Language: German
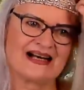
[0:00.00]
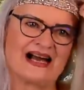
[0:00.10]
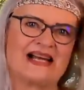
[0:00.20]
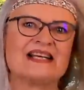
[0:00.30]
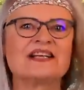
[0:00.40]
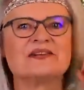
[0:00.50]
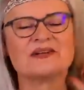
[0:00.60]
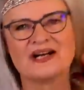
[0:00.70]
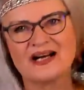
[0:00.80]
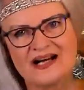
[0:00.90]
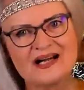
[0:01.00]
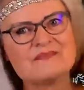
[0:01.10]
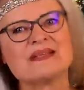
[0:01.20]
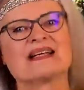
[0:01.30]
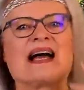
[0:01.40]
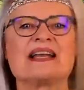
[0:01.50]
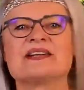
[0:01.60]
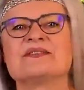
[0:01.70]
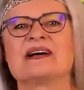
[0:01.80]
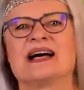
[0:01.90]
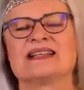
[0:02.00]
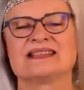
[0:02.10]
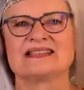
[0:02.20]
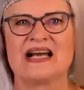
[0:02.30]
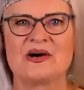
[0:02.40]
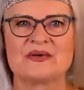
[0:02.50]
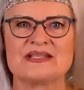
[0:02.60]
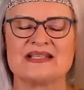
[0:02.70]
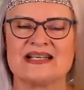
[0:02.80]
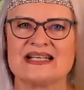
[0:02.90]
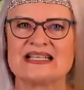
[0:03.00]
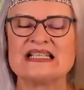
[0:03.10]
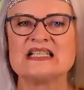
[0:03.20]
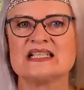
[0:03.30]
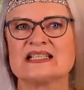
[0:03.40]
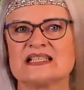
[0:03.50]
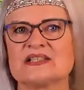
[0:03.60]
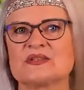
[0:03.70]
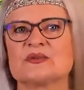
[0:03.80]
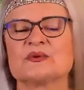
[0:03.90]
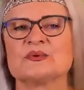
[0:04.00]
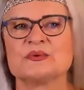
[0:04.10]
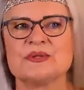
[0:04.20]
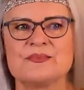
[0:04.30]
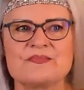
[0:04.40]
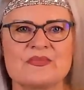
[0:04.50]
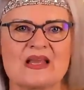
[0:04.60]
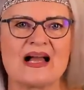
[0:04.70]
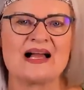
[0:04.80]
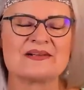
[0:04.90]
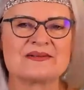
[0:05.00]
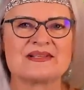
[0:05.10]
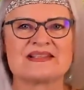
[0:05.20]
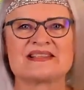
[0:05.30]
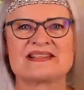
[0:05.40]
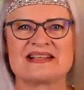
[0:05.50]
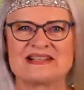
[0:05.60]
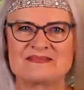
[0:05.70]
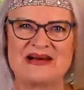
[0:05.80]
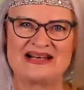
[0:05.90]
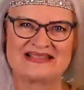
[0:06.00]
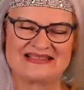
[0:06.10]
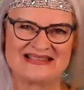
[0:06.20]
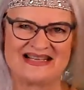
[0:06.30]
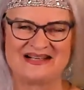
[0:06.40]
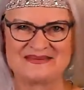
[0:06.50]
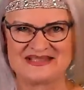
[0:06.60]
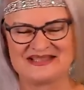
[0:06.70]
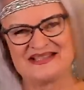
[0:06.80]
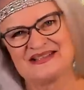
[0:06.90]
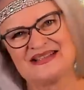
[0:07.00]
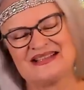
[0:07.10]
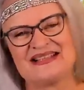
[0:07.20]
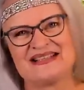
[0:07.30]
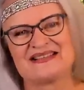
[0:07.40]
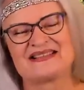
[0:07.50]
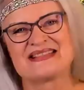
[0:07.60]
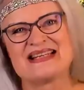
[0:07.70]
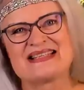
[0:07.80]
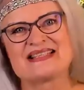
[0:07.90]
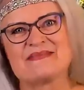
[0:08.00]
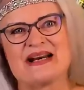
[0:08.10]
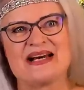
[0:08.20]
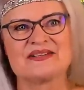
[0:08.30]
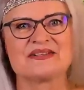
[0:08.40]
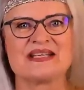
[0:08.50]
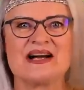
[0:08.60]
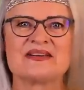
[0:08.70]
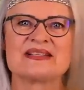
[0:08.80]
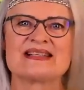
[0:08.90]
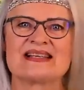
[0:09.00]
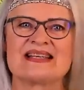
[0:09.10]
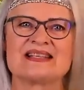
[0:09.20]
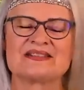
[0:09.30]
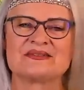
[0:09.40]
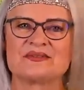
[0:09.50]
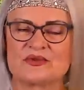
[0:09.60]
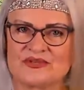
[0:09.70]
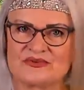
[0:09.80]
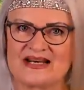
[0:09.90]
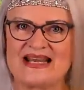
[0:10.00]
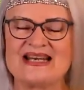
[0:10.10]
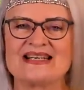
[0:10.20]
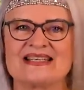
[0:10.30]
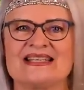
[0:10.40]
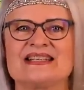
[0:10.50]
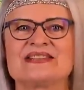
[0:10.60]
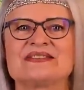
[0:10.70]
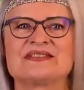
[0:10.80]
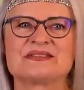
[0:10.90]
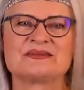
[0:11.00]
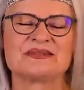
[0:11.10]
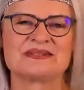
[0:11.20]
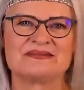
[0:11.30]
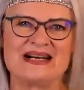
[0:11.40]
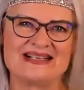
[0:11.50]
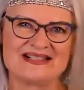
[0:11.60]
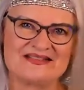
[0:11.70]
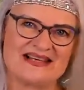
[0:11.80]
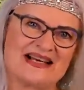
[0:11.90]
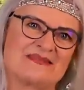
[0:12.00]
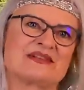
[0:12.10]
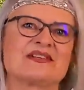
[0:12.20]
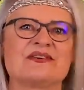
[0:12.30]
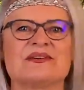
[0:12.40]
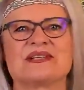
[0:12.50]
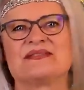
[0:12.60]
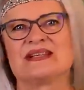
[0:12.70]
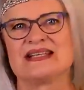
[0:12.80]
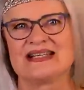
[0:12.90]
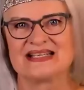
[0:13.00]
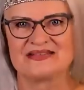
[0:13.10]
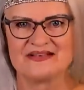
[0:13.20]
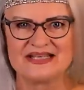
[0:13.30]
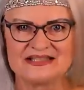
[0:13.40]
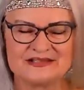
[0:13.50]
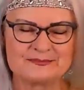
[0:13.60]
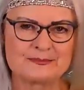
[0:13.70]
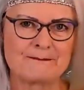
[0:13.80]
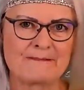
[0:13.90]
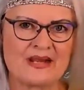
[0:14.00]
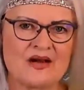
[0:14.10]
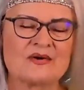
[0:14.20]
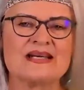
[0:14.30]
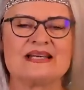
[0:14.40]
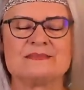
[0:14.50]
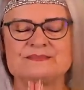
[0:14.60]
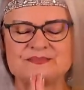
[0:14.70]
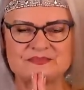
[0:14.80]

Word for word: Reinigung, mit Reinigung hat jetzt auch die Energietendenz zu tun. Also ist das ganz passend, glaube ich. ich das letzte Mal hat euch ja auch dieser Hintergrund oder so ein ähnlicher Hintergrund so gut gefallen. Deswegen habe ich den heute wieder gewählt. Okay.